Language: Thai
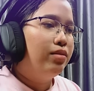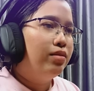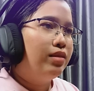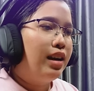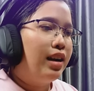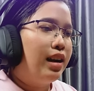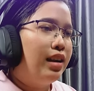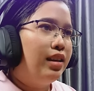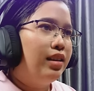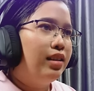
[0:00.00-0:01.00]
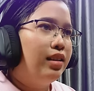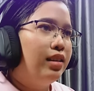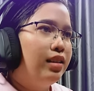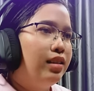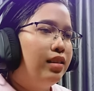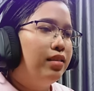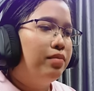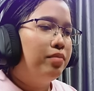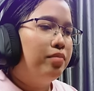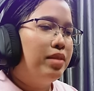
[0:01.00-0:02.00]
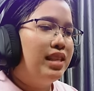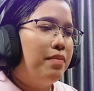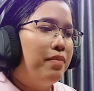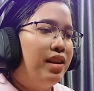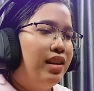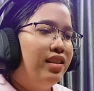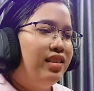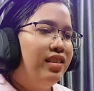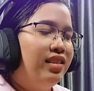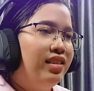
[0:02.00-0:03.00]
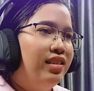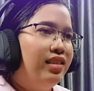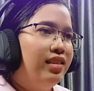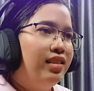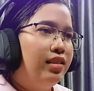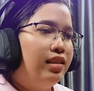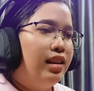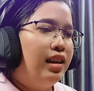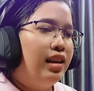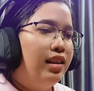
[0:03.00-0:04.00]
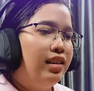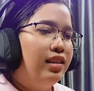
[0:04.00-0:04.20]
วแต่ยังไงไม่ใช่แบบนี้เอ๊ะ